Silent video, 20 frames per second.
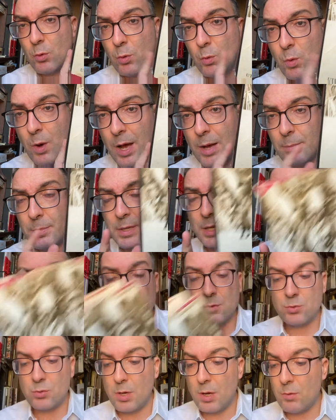qua perché
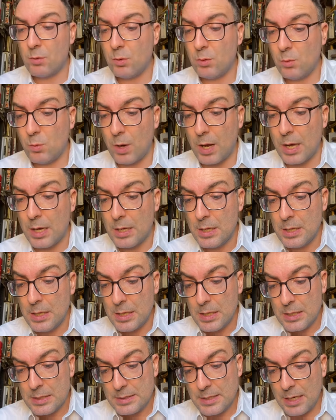questo lavoro qua
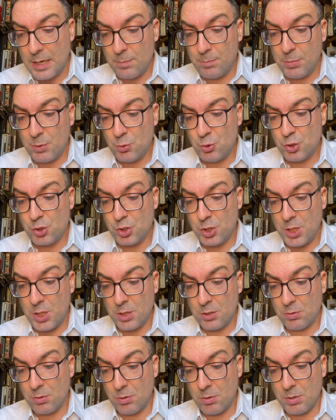sarebbe
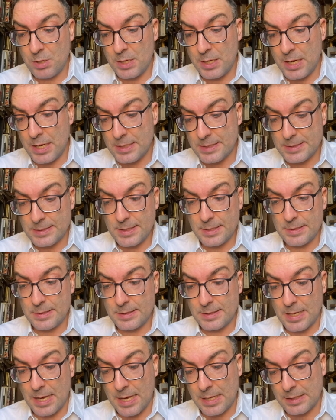uscito nel
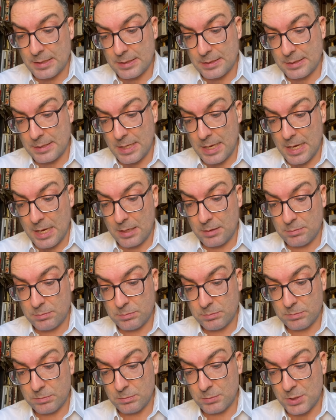70
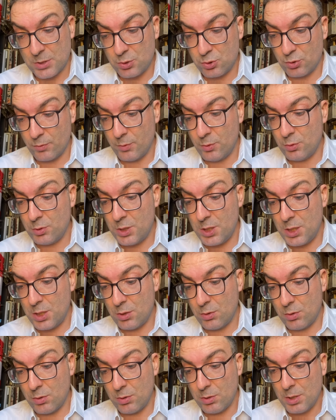adesso ve lo
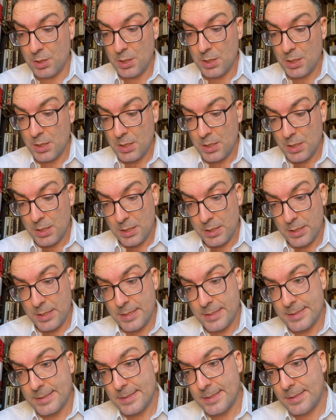dico
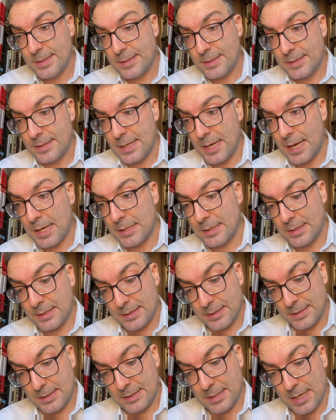nel
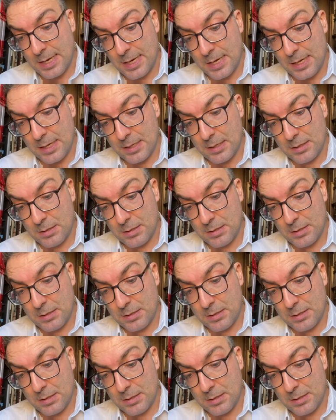74